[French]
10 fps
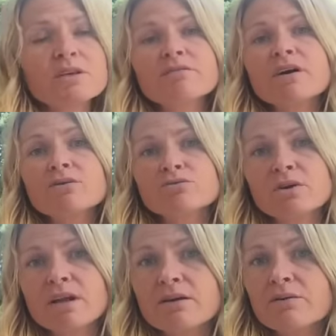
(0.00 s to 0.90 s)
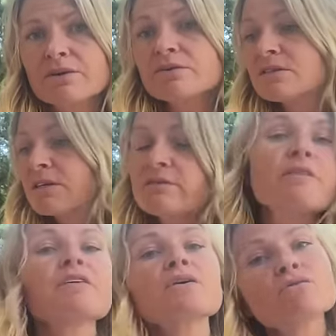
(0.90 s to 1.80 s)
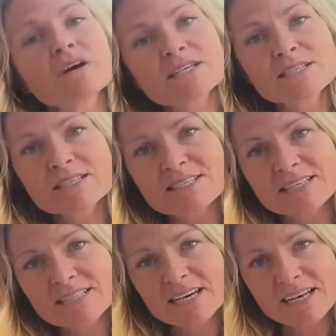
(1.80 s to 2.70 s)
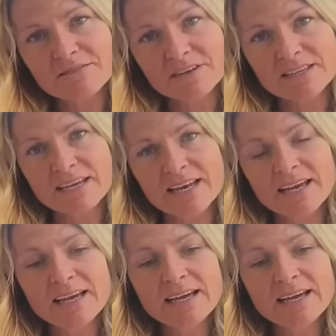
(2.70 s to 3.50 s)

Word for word: qui va renourrir la croyance et qui va faire qu'on va rester dans un cercle infernal.